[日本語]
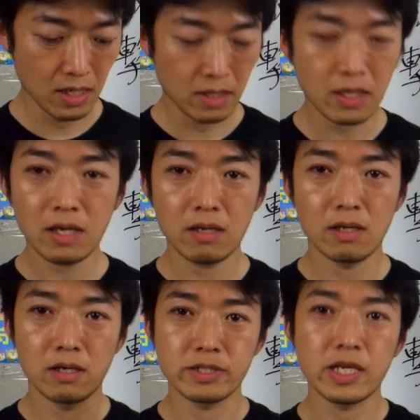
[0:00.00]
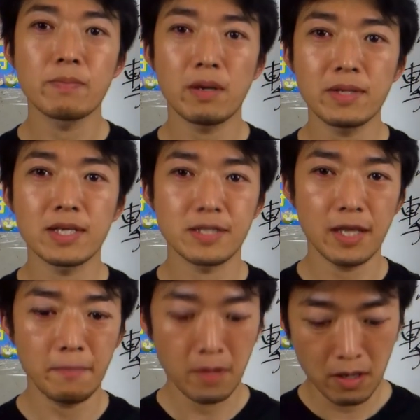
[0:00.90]
で、さんばんめです
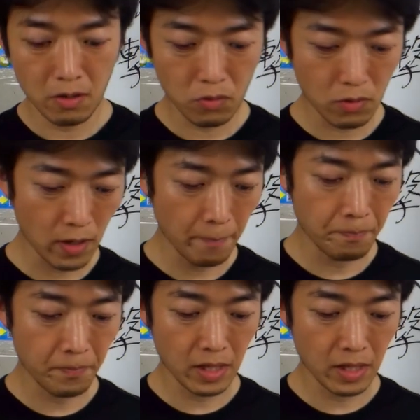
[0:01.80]
ね、これは、